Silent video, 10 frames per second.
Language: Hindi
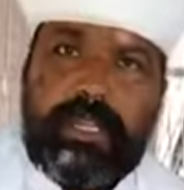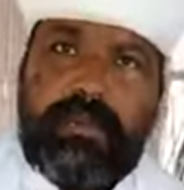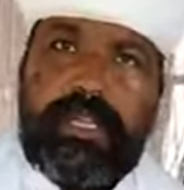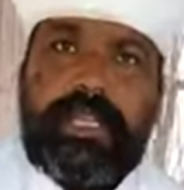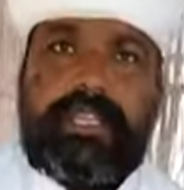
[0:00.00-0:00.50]
और
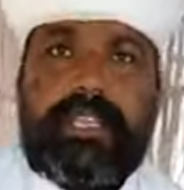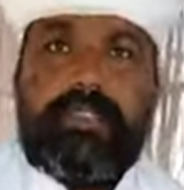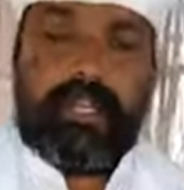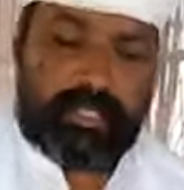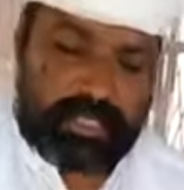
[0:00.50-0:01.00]
ही बढ़िया घी
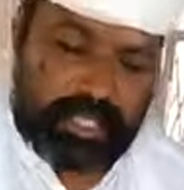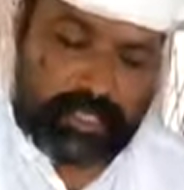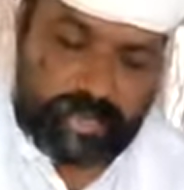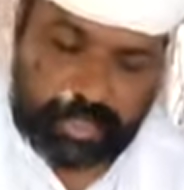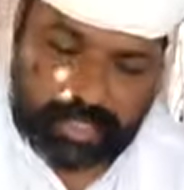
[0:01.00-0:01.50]
है तो
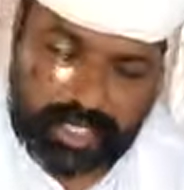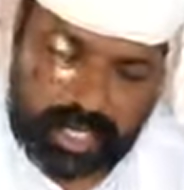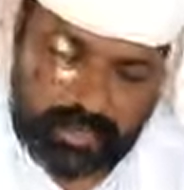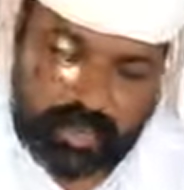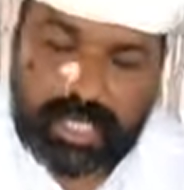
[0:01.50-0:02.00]
एक छोटी
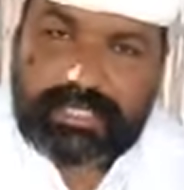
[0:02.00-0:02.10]
गाय दो